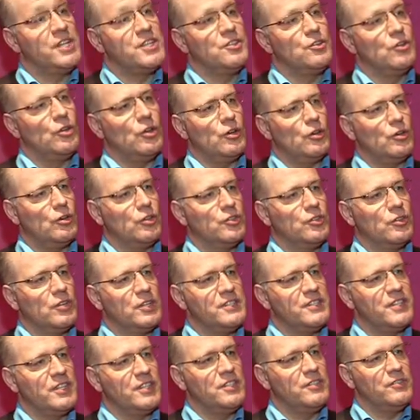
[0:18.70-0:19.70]
leader dans
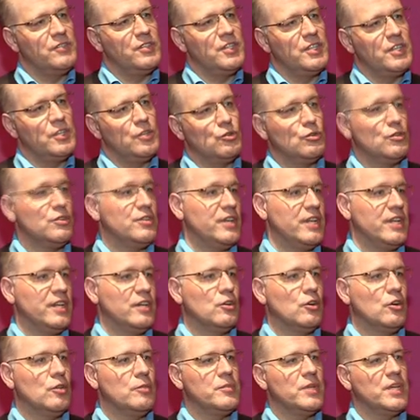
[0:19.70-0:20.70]
les activités de
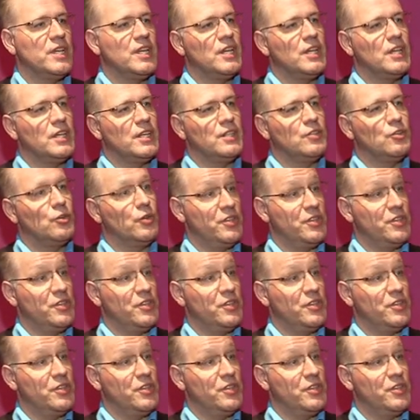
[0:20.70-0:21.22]
télécom et de